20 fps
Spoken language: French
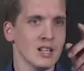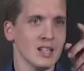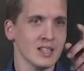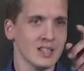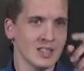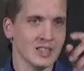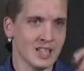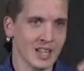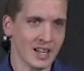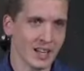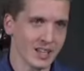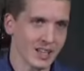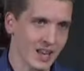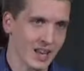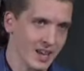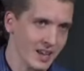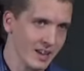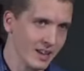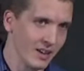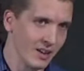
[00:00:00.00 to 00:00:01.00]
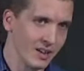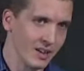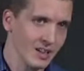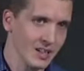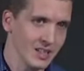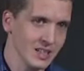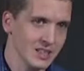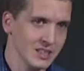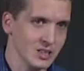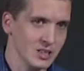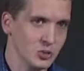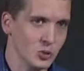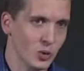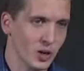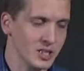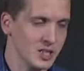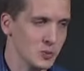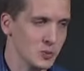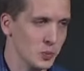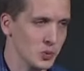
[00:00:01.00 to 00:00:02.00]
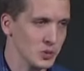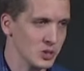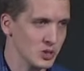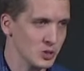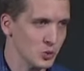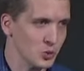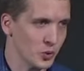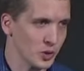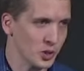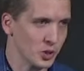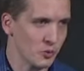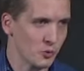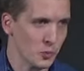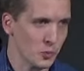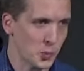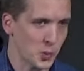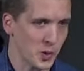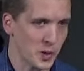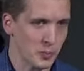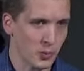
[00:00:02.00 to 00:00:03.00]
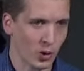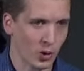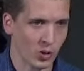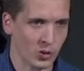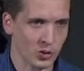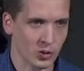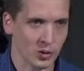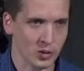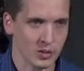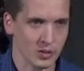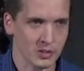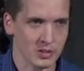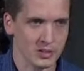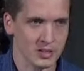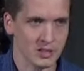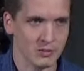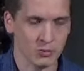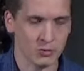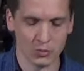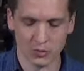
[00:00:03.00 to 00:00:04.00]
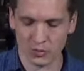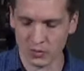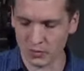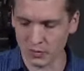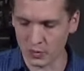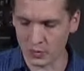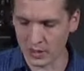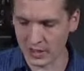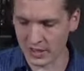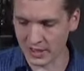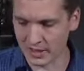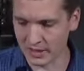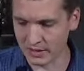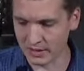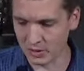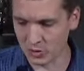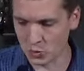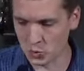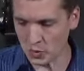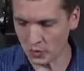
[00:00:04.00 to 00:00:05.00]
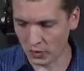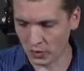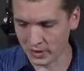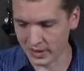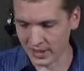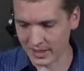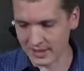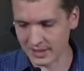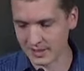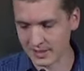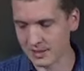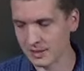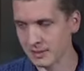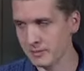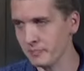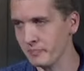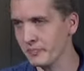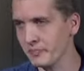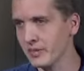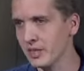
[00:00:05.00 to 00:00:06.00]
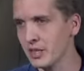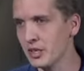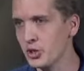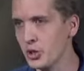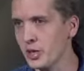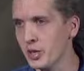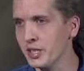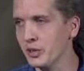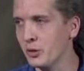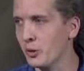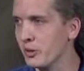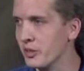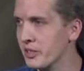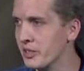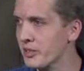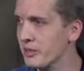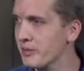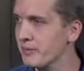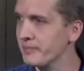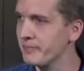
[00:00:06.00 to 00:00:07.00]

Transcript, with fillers: derrière qui sont à disposition et que vous pouvez prendre si vous voulez suivre le texte. Je lis donc.